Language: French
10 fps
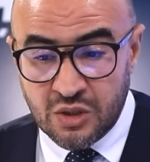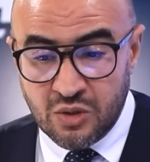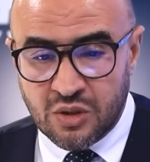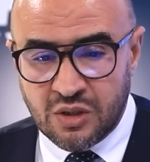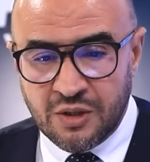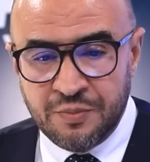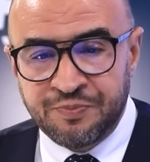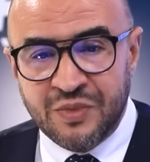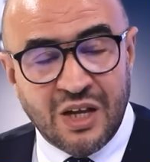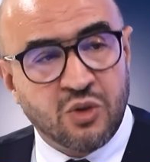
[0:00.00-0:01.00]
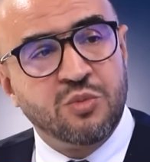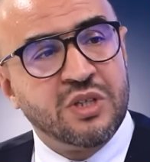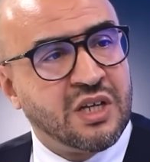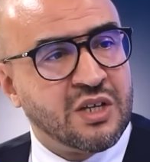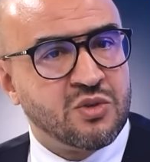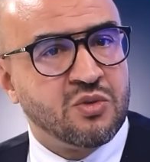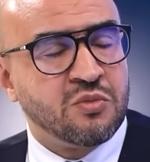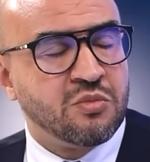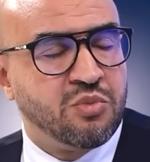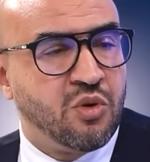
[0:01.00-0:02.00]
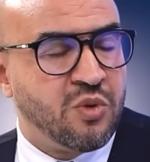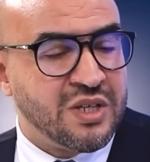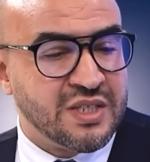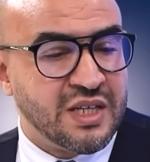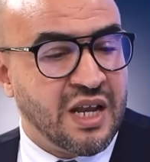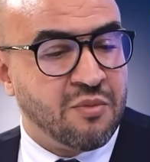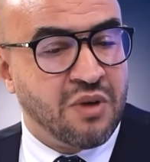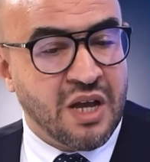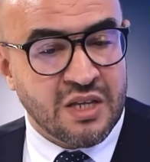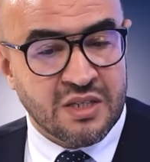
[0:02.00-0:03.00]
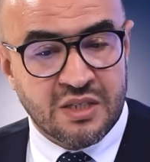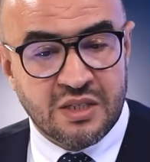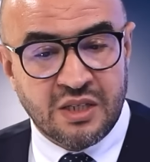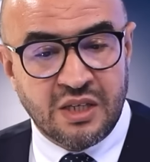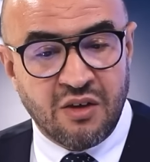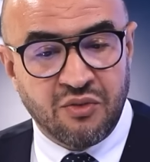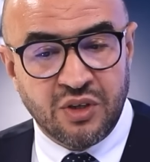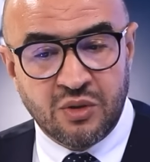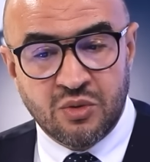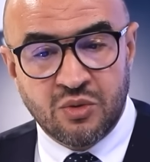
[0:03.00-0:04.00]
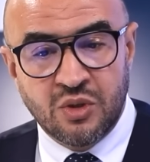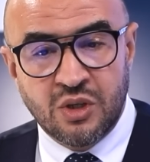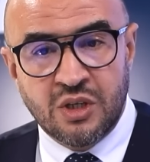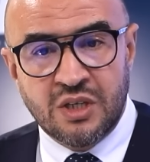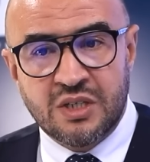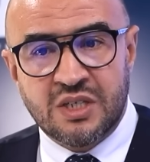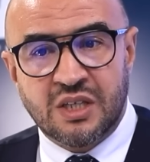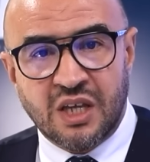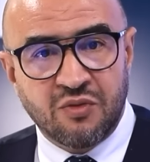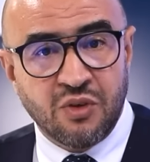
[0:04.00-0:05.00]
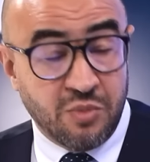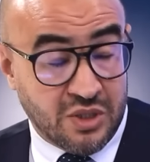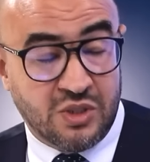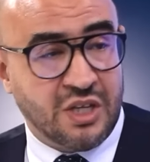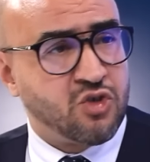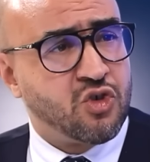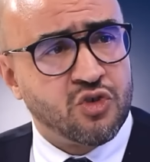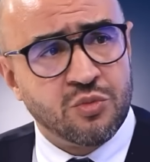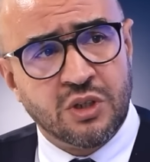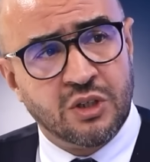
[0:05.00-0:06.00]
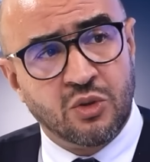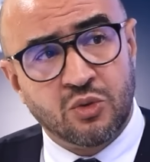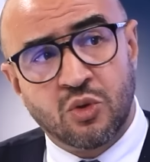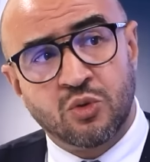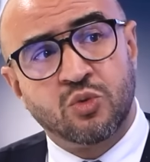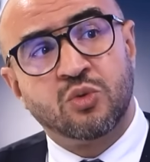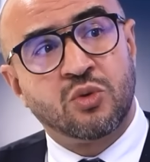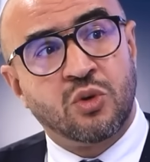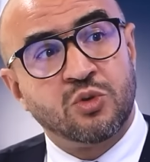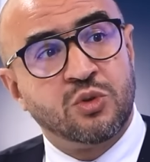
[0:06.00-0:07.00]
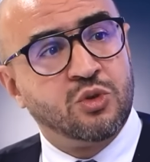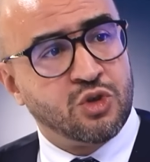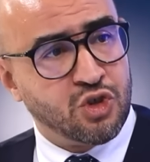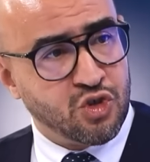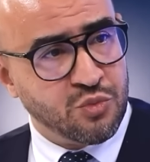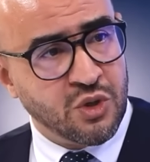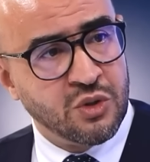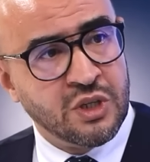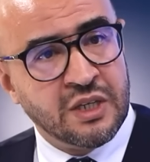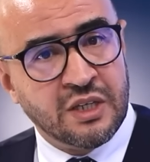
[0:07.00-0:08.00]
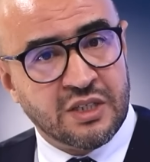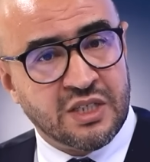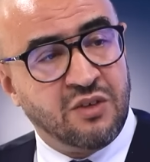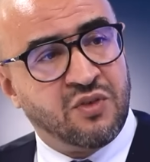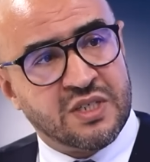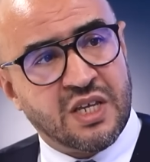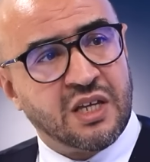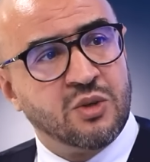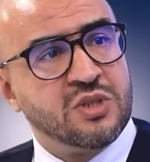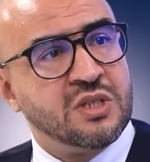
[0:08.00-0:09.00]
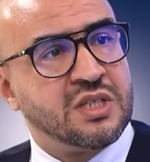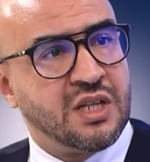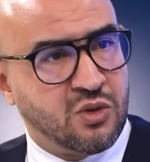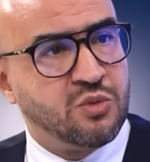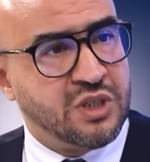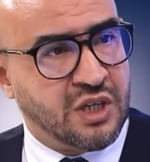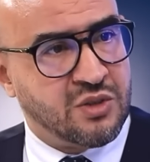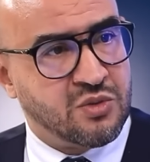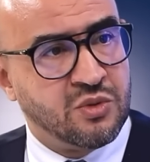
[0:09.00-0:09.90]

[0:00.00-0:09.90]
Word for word: Donc la communication, pour moi, c'est la base qui a fait que cette réforme, parce que c'est un changement, et dans, toute conduite de changement, ce qui fait sa réussite, c'est la communication.